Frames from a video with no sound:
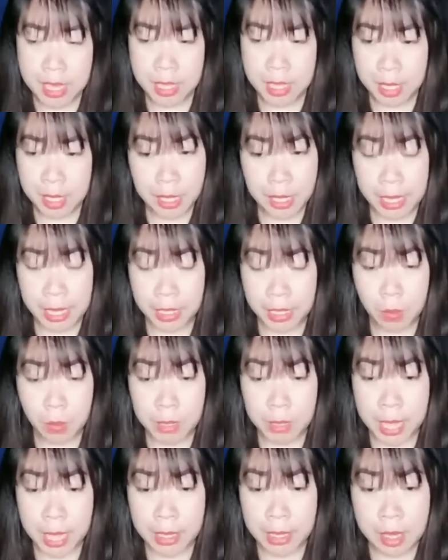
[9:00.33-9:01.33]
nhưng lại
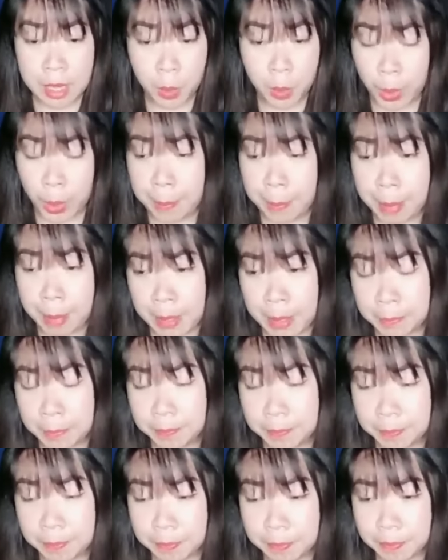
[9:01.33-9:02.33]
không đến được khóe mắt.
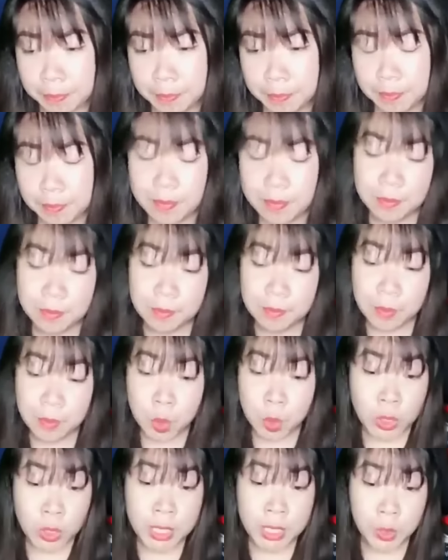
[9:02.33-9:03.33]

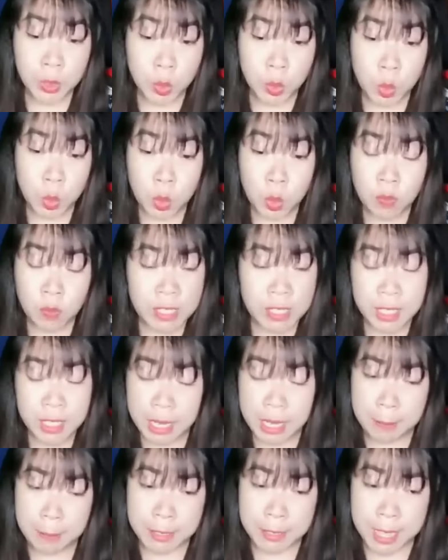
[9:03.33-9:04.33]
Tôi thích thú với sự
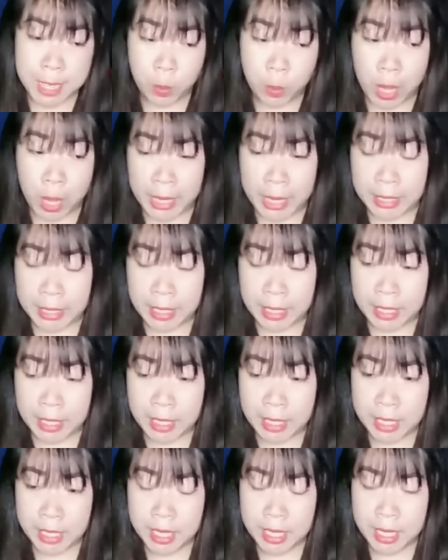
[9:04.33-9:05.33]
lập dị của anh
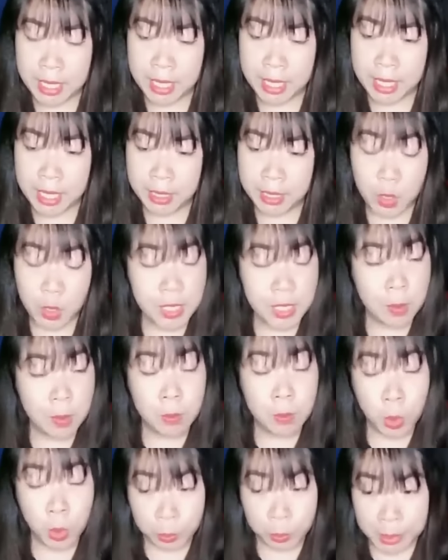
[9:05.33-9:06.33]
ấy. Tôi sống
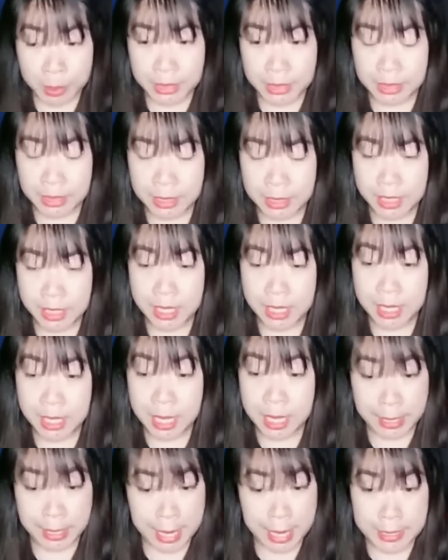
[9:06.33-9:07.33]
một mình.
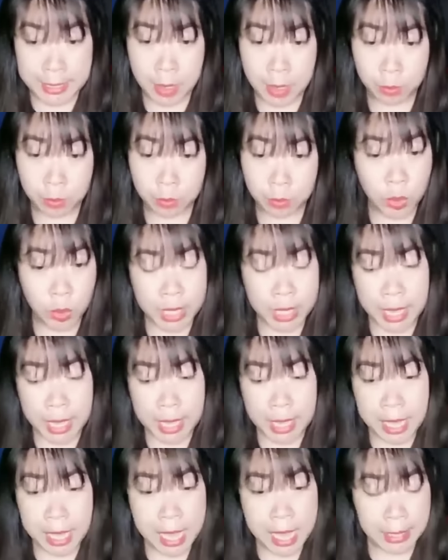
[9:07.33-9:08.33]
Nghe xong tôi
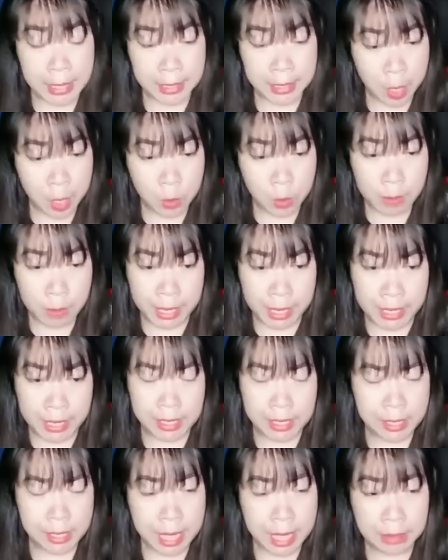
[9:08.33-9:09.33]
thấy hắn cau mày,
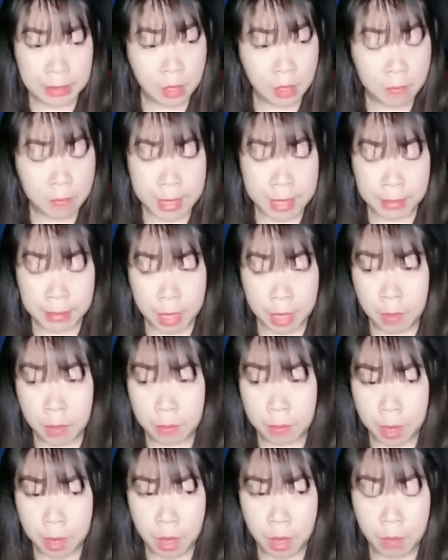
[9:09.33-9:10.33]
hắn tỏ vẻ tò
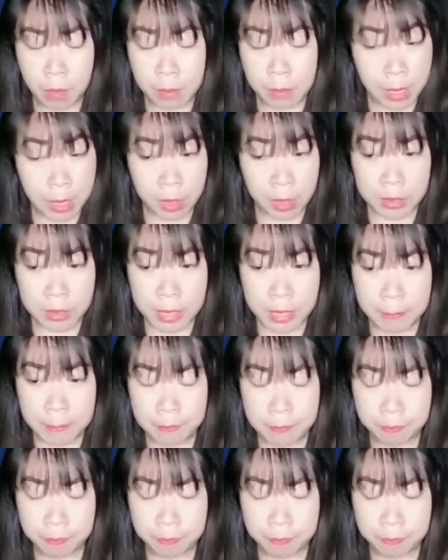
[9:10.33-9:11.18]
mò mà nói thêm.